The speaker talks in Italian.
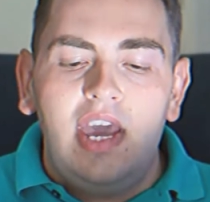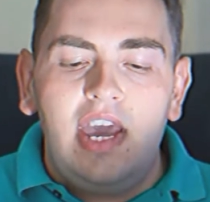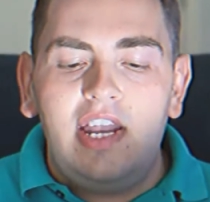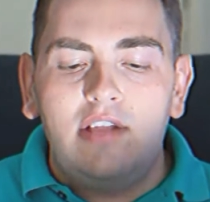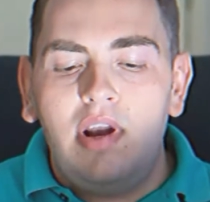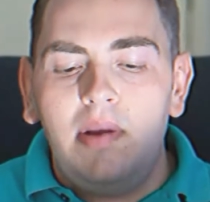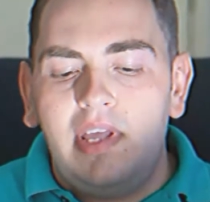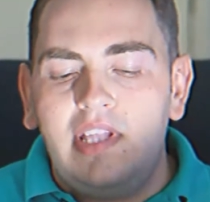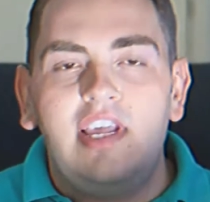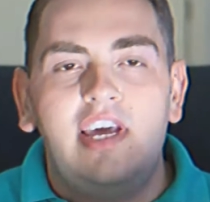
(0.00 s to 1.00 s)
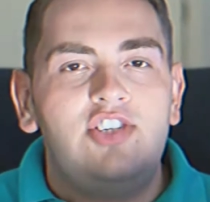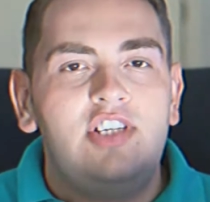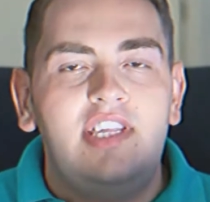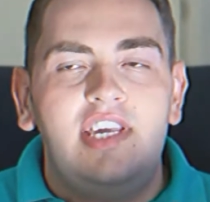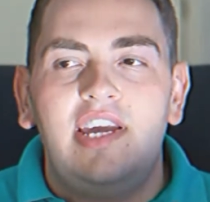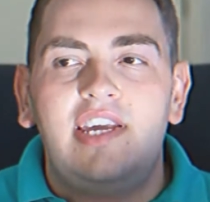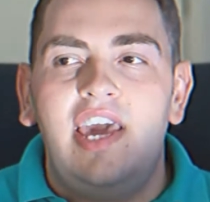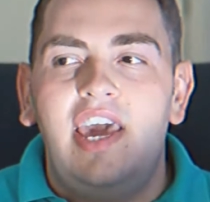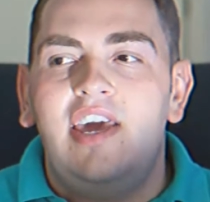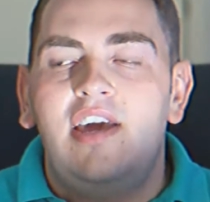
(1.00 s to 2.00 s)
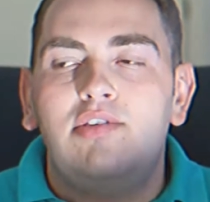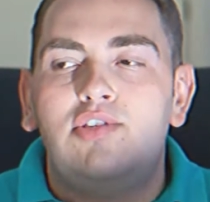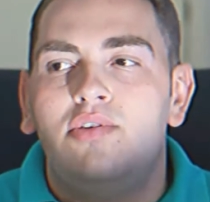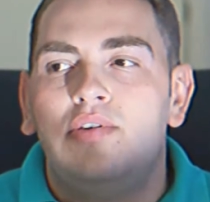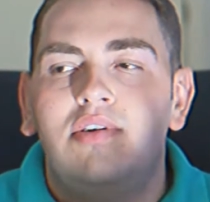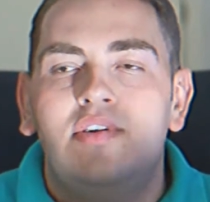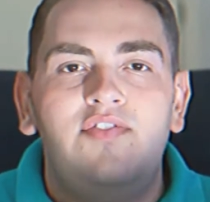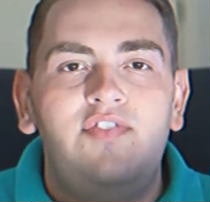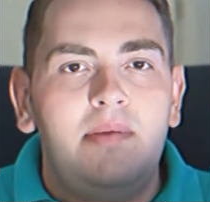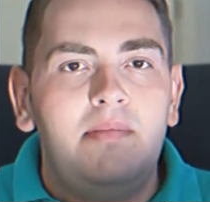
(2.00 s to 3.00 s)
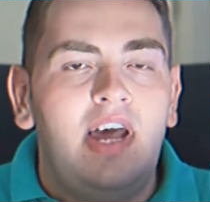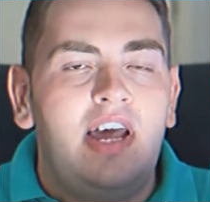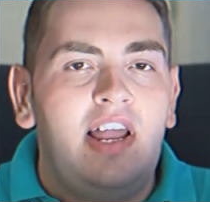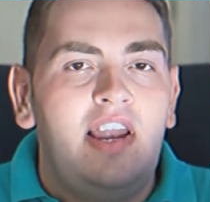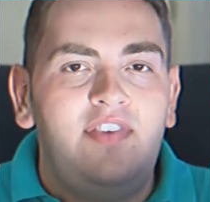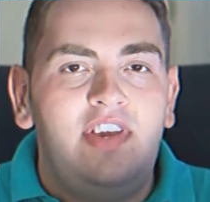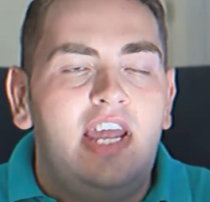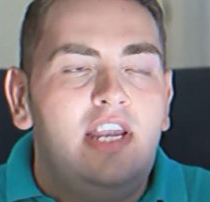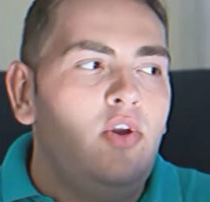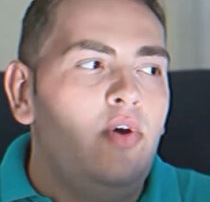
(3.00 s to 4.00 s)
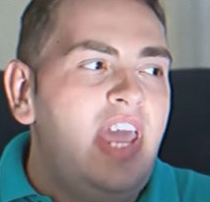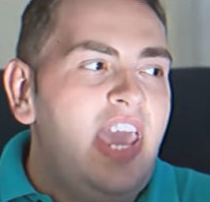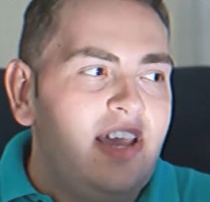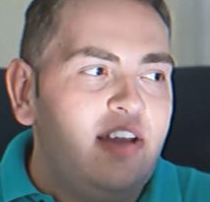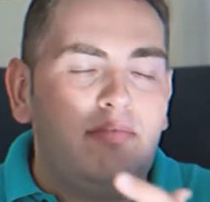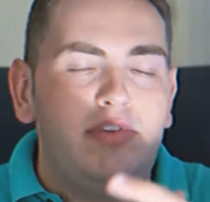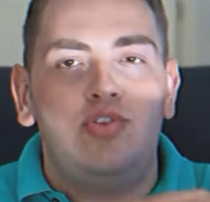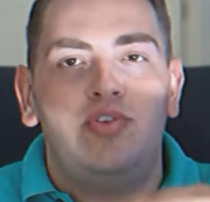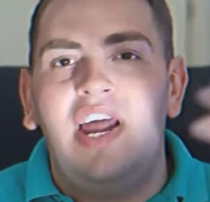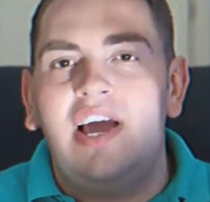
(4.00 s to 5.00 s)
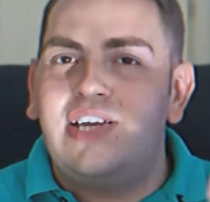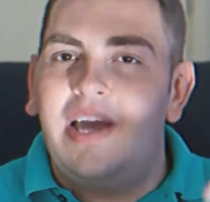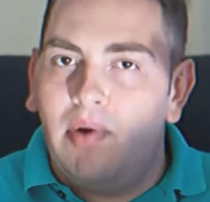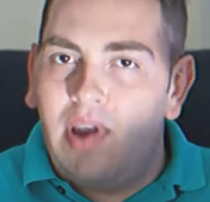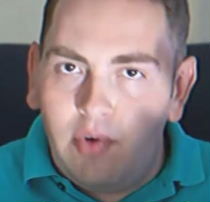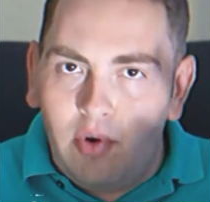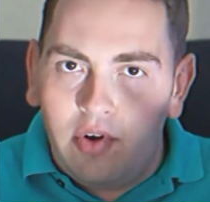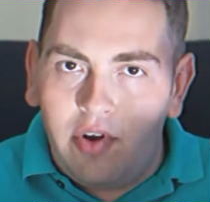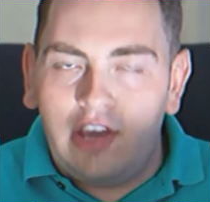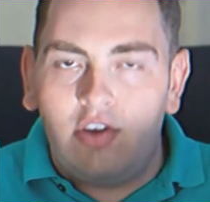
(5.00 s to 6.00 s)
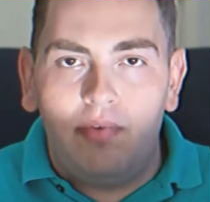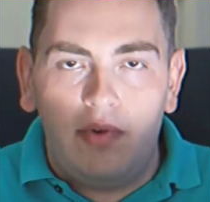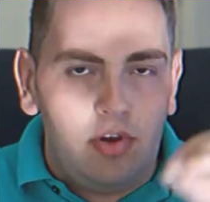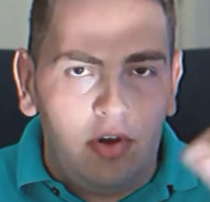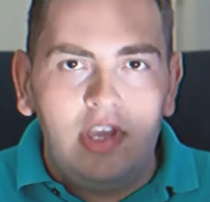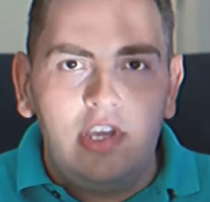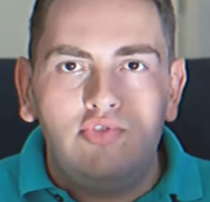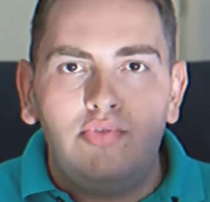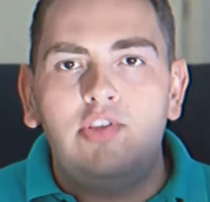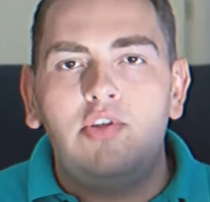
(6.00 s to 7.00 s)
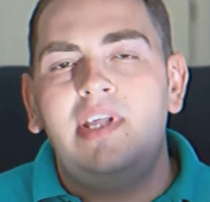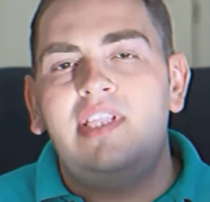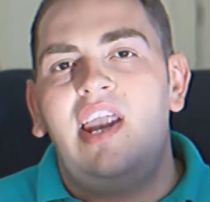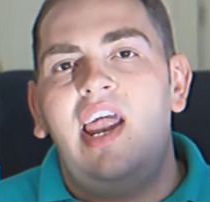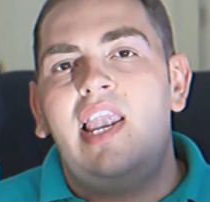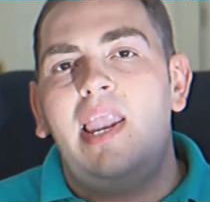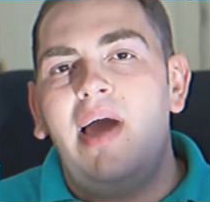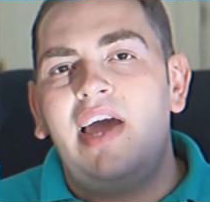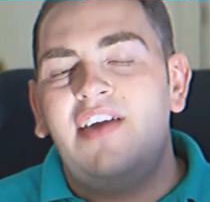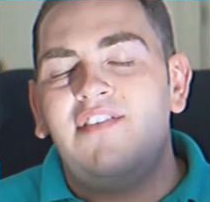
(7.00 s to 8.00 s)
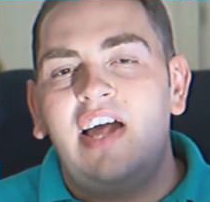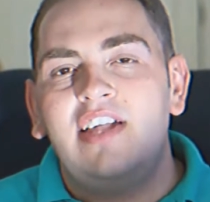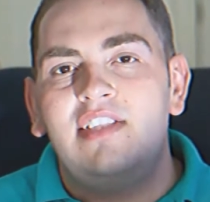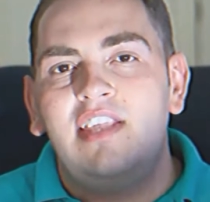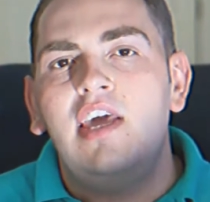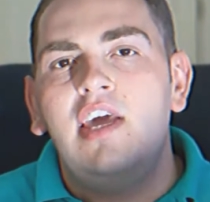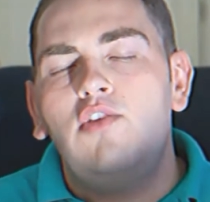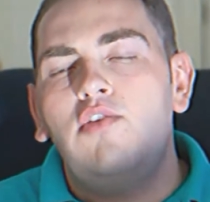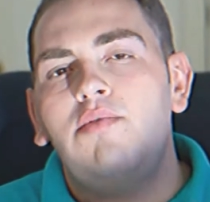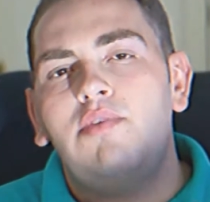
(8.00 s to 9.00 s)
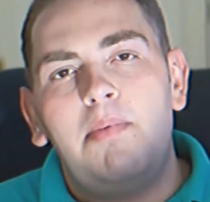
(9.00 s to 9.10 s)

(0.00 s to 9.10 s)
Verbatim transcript: E naturalmente c'è da dire che eh, questo oh, film alla fine non è questo gran capolavoro, ecco voglio subito mettere le mani avanti, non è un